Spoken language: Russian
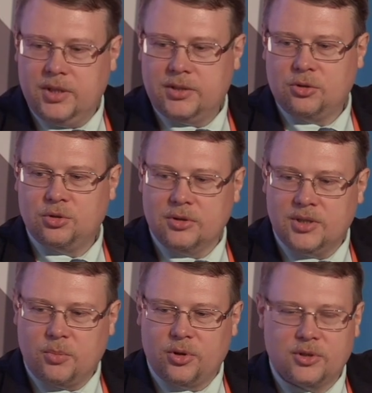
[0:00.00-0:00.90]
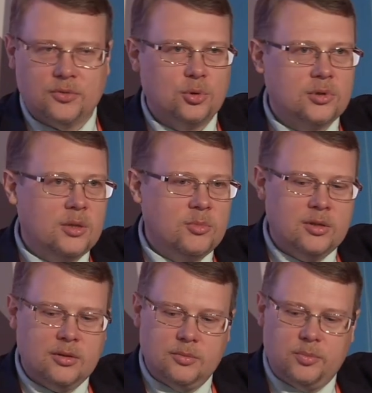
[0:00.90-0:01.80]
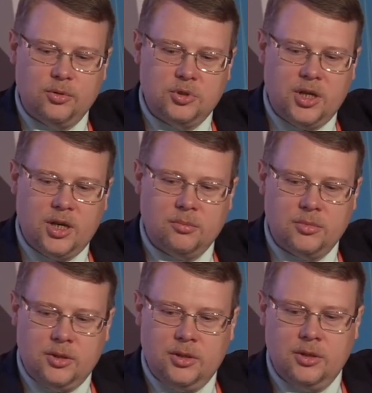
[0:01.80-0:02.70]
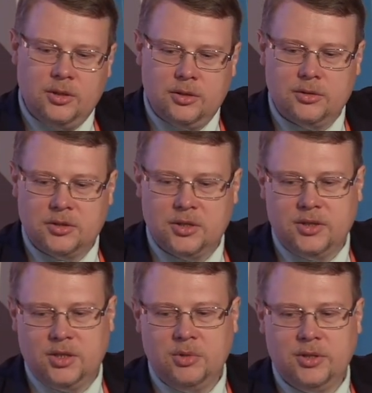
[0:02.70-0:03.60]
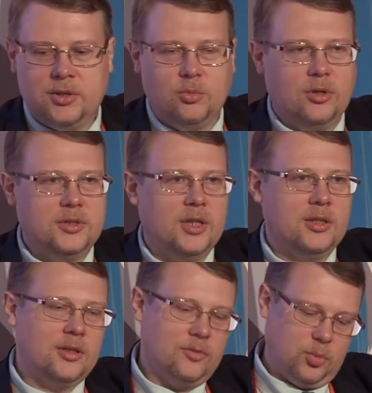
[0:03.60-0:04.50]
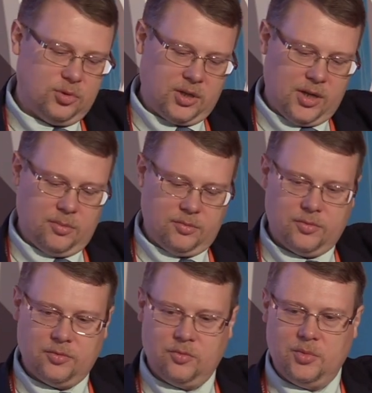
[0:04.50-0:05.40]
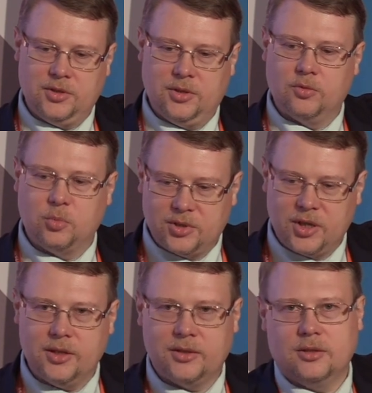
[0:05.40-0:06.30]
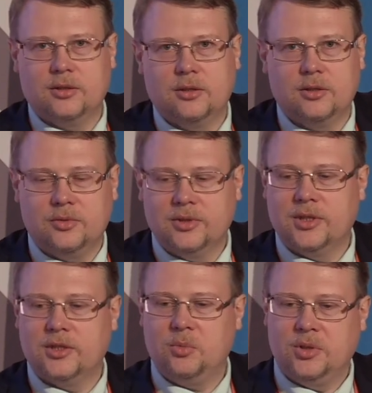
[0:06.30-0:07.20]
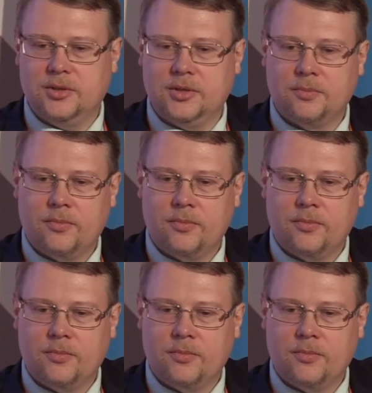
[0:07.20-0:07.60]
До 300 запросов в сутки мы получаем и значит, до 70 бюллетеней выпускаем в месяц, выпускает Финцерт в месяц.